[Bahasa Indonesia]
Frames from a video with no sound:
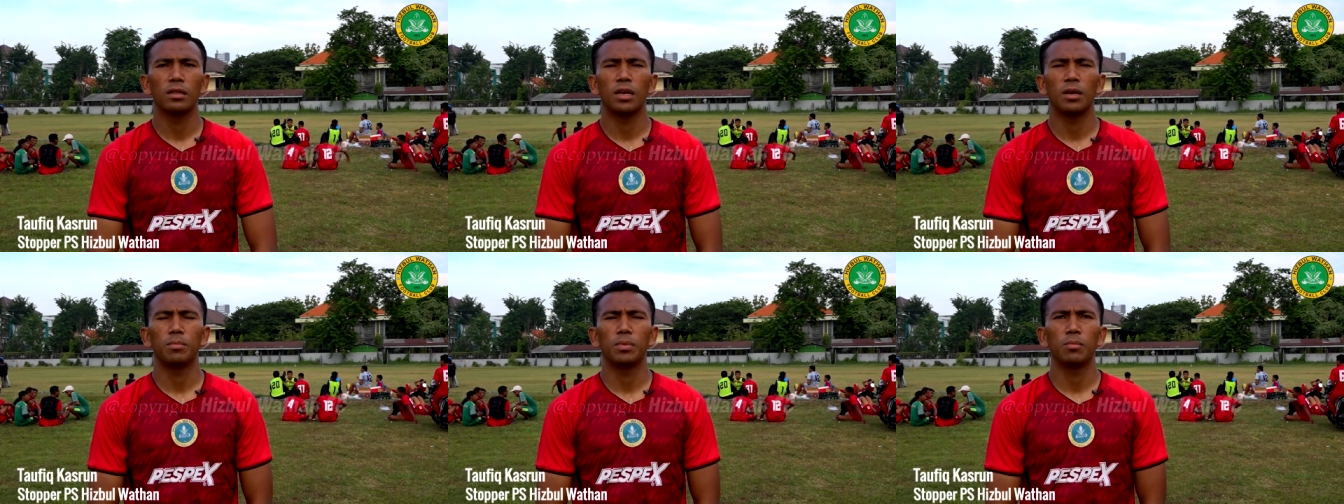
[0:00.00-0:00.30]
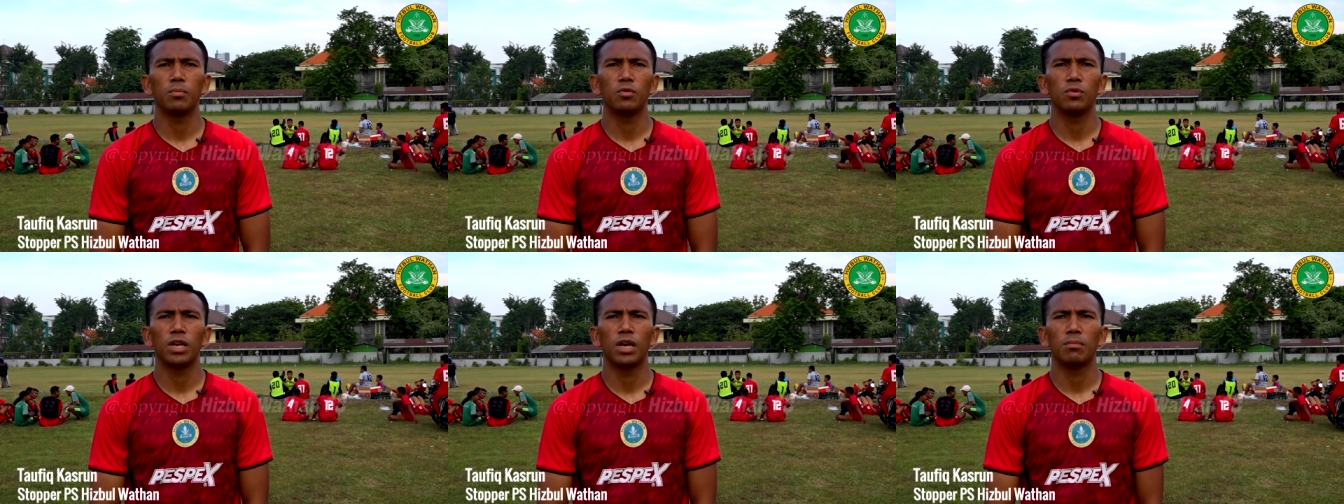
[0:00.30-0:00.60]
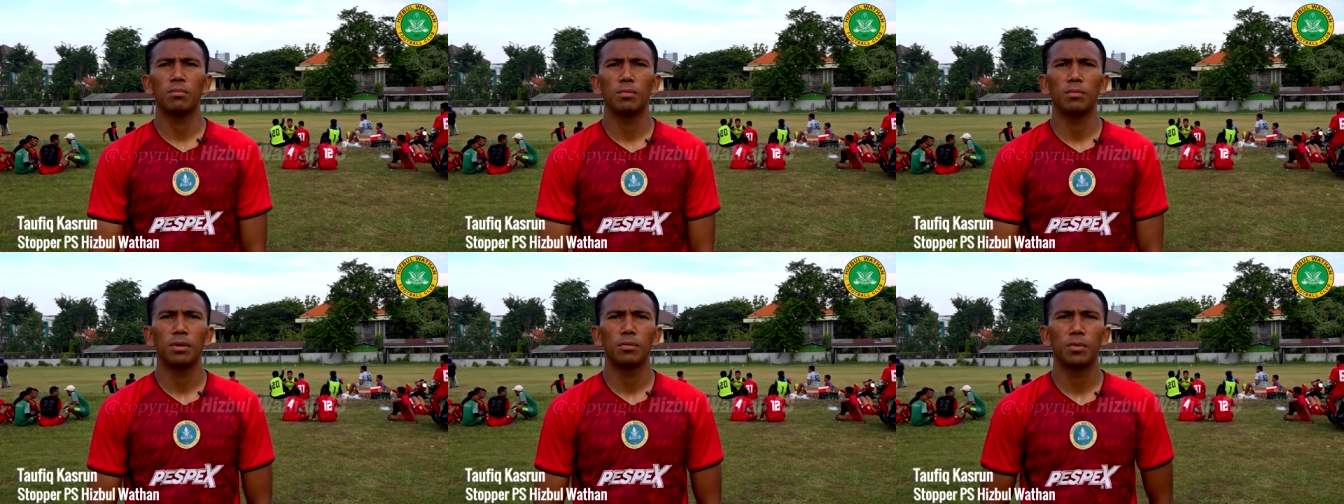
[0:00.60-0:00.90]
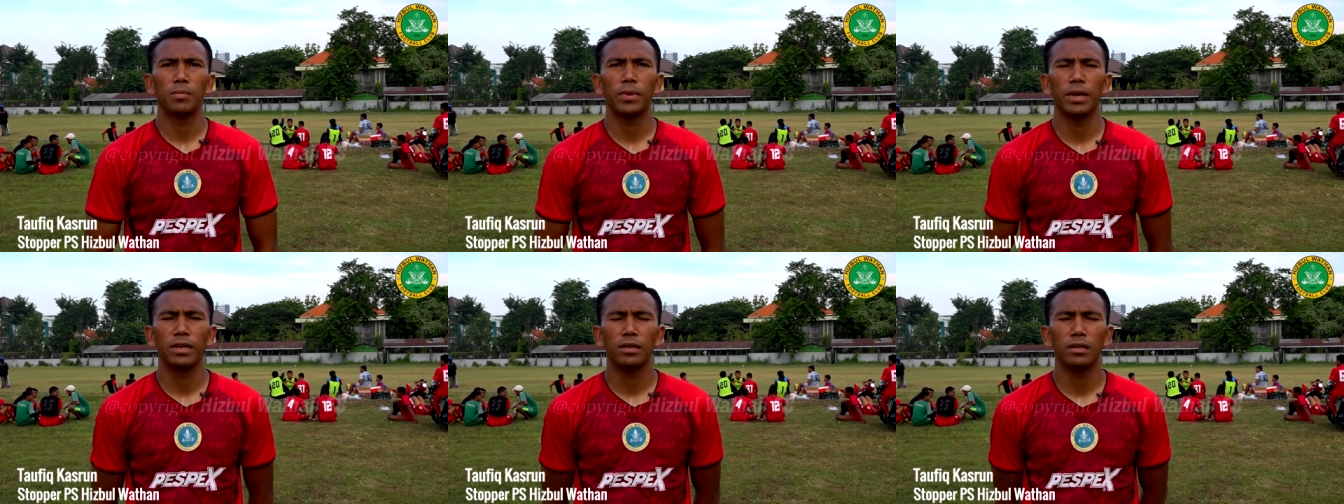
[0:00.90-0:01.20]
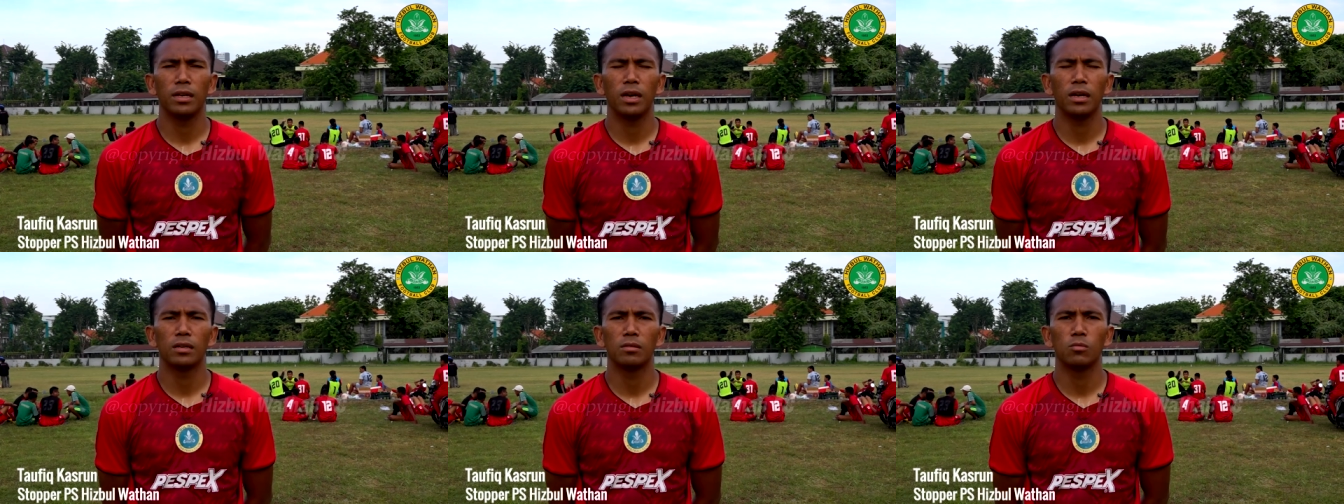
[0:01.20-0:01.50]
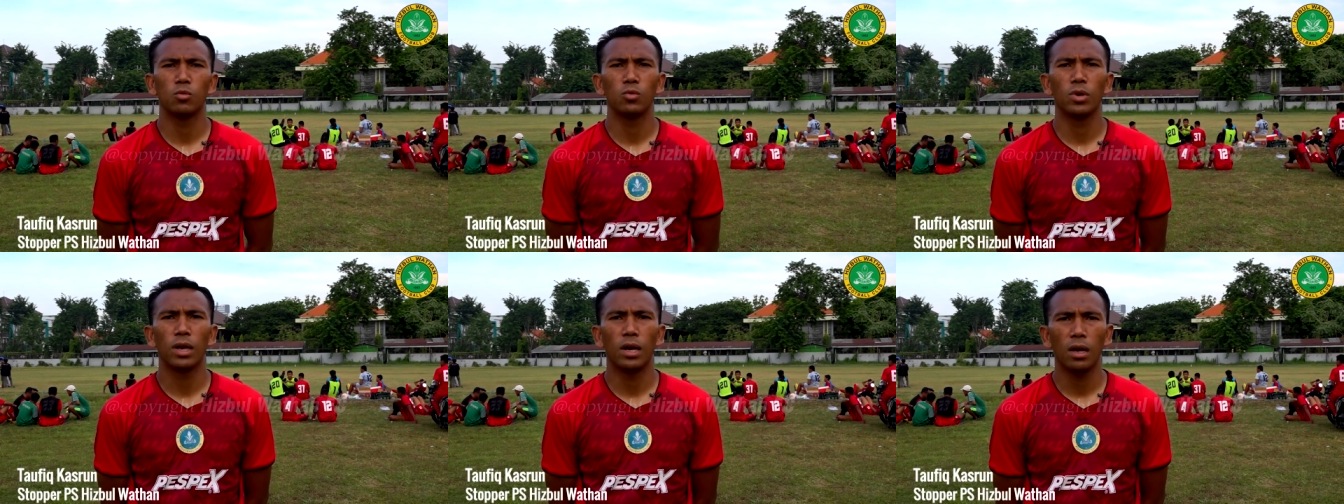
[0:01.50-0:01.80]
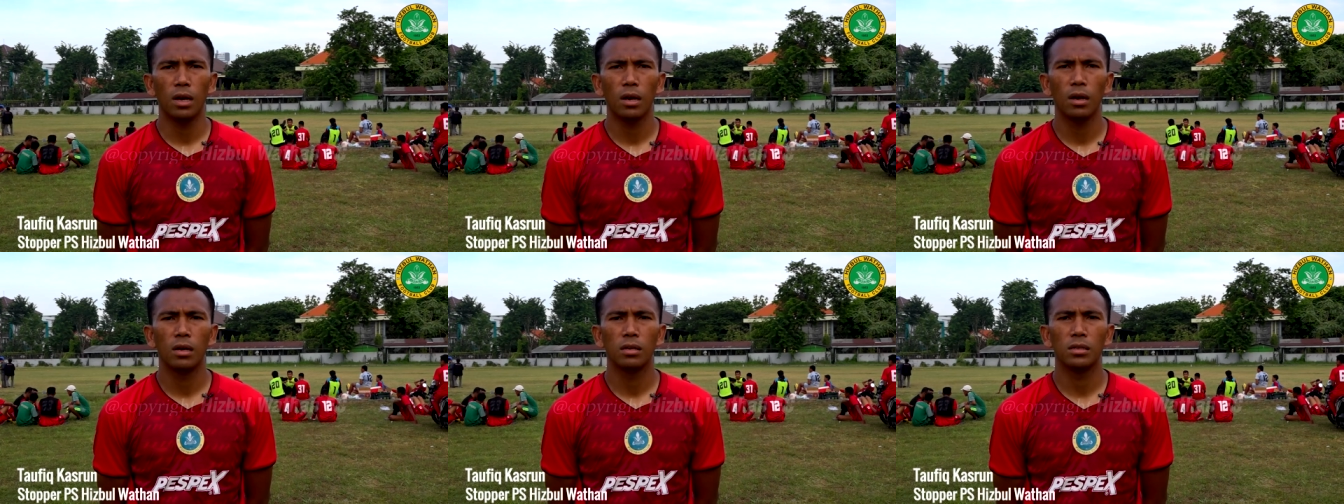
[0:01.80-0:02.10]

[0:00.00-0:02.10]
tapi punya pemain-pemain yang muda,